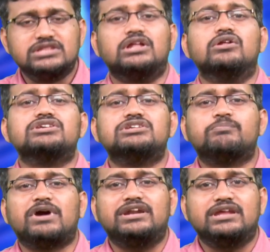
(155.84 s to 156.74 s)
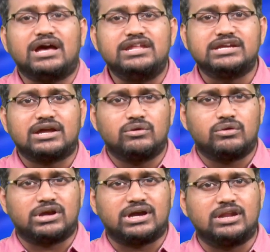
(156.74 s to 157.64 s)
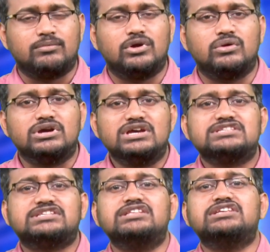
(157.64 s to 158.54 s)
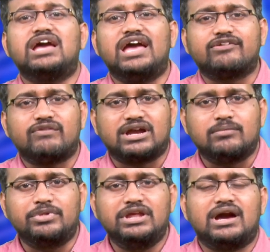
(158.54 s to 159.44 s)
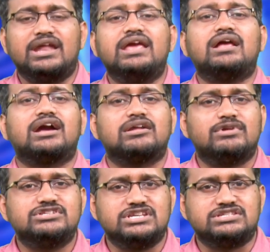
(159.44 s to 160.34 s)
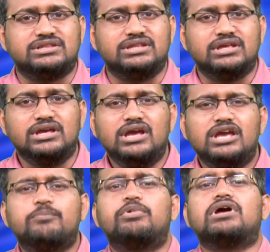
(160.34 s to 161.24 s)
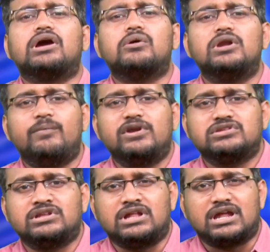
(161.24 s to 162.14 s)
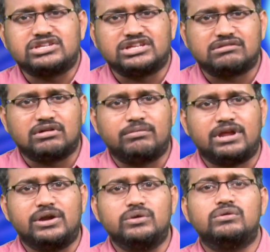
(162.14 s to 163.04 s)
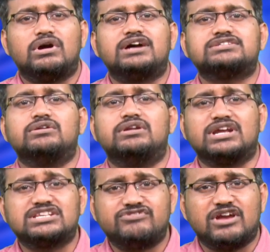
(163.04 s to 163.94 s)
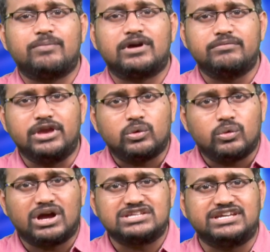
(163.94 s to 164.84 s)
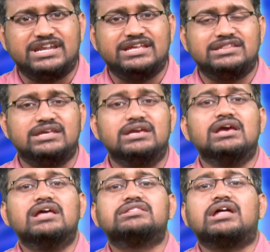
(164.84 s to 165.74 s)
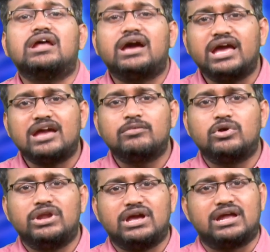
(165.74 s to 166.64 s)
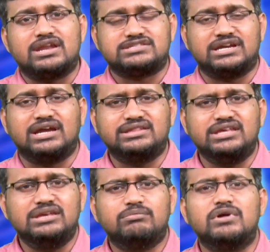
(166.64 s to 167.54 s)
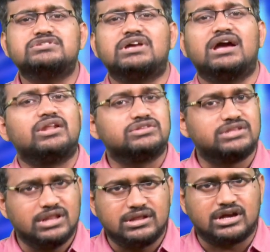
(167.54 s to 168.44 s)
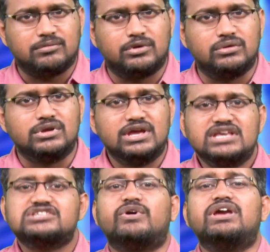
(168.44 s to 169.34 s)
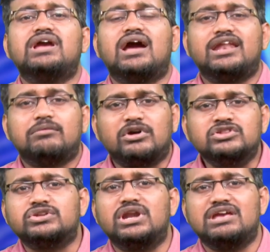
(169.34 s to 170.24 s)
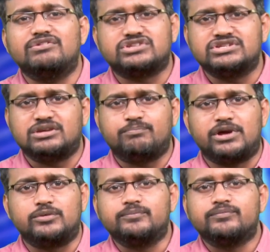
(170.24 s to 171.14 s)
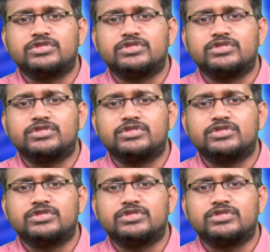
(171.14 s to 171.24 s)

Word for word: తెలుగుదేశం పార్టీ అధికారంలో ఉన్న కాలంలో సంధ్యా ఆక్వా కంపెనీ అనేక అక్రమాలు చేసింది ఇప్పుడు గగ్గోలు పెడుతున్న నారా చంద్రబాబు నాయుడు అసలు డ్రగ్స్ వ్యాపారం ఎక్కువగా జరిగింది తన హయాంలోనే అన్న సంగతి బహుశా ఆయనకు తెలియదు కాబోలు స్వయంగా ఆయన మంత్రులే ఈ విషయం చెప్పారు